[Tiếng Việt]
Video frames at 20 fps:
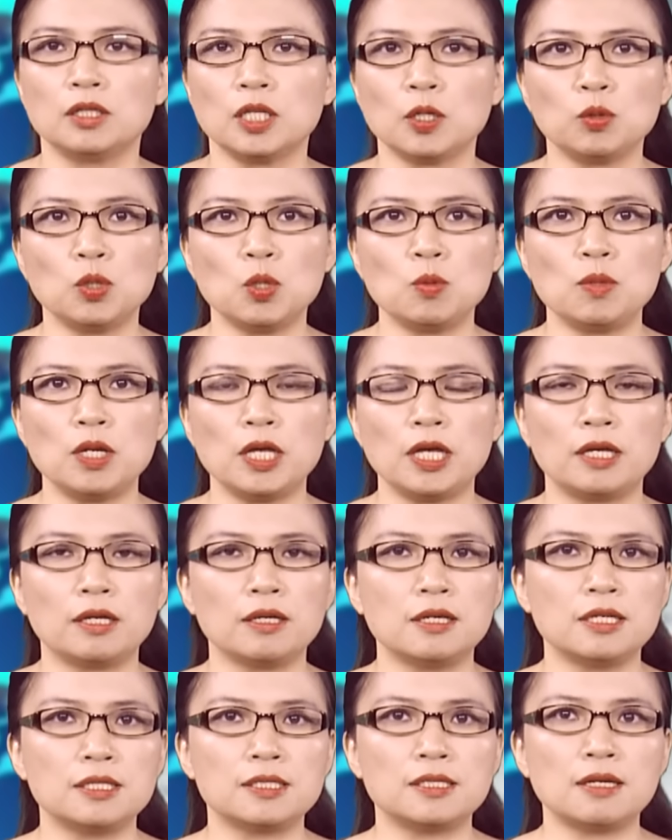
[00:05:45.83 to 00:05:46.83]
Theo thông lệ,
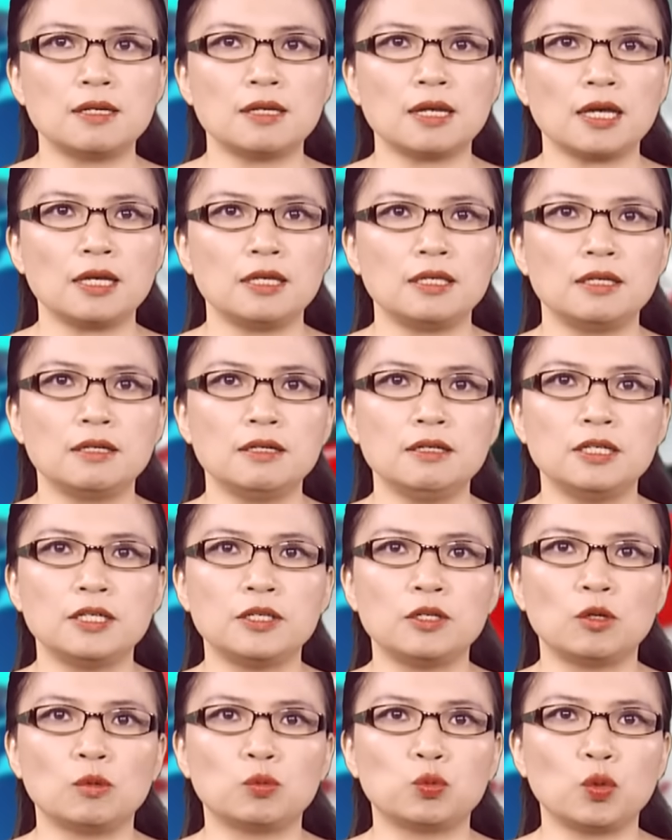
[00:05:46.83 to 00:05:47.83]
người dân hay những
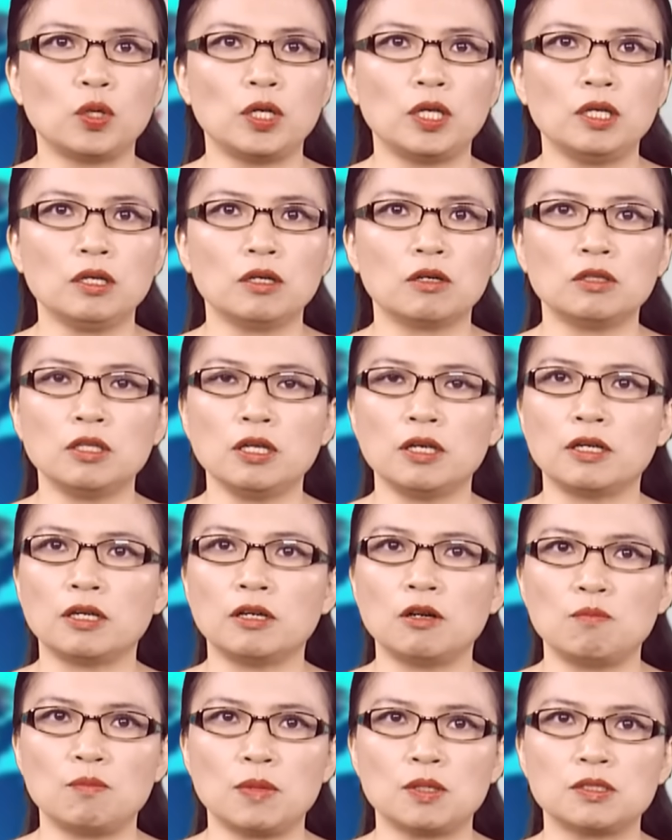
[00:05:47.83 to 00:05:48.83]
người nộp thuế có thể
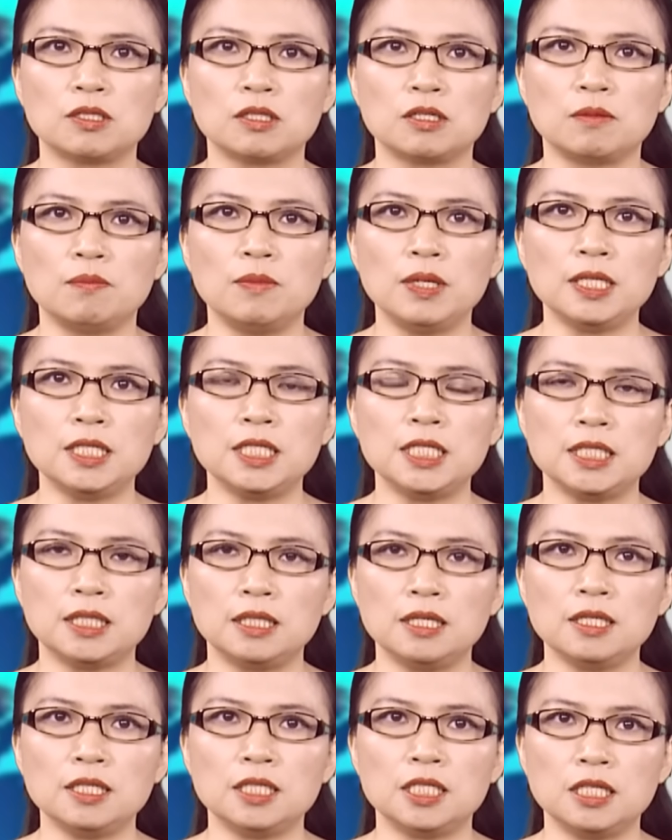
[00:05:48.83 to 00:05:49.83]
không bao giờ biết chi
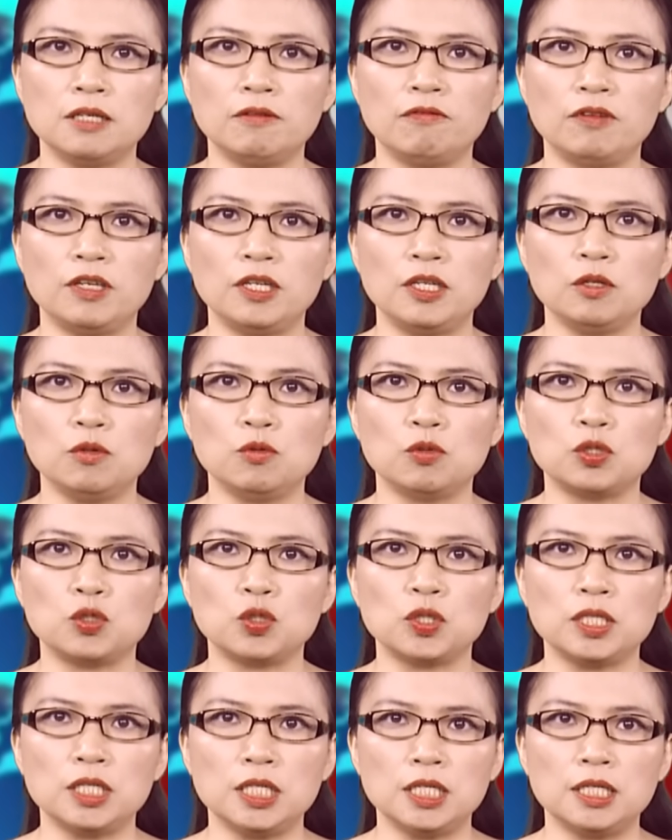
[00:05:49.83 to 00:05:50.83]
tiết chi phí của
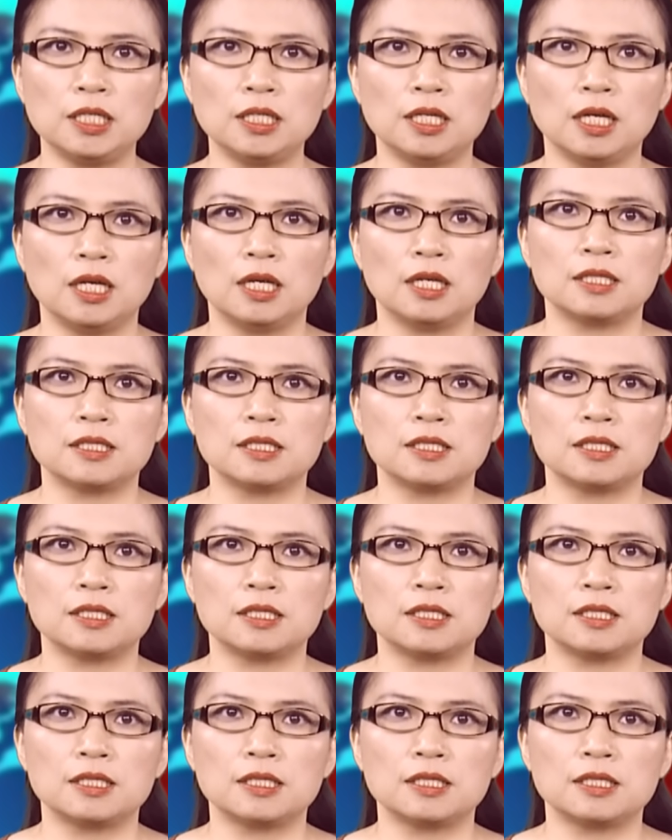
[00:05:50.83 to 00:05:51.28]
chuyến đi